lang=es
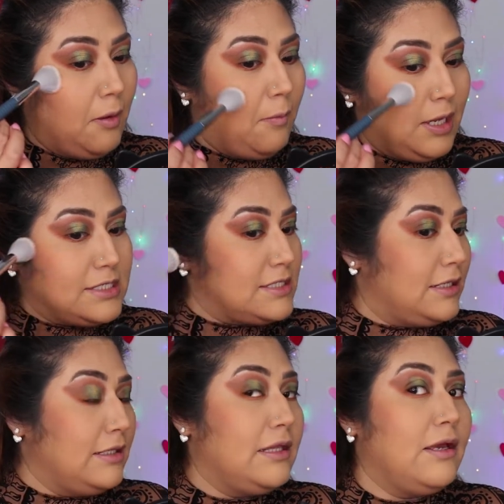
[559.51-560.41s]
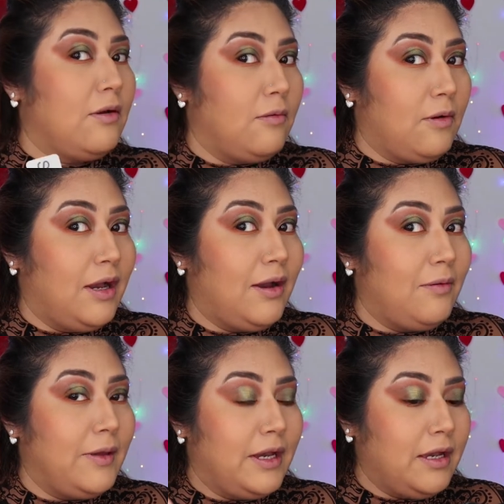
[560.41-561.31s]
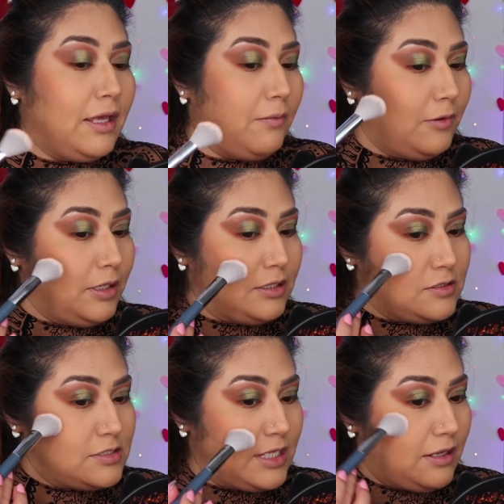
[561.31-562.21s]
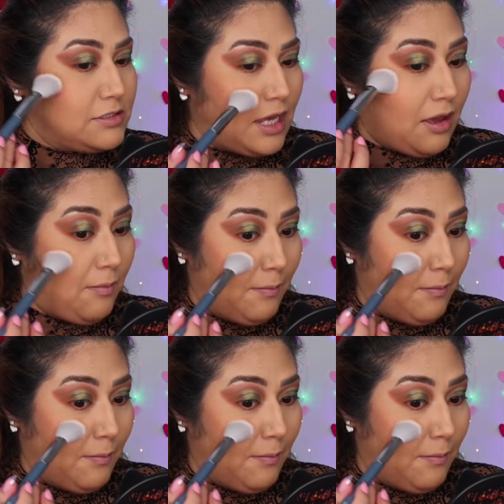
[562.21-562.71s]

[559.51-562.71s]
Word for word: bastante, wow, vean qué bonito está, o sea,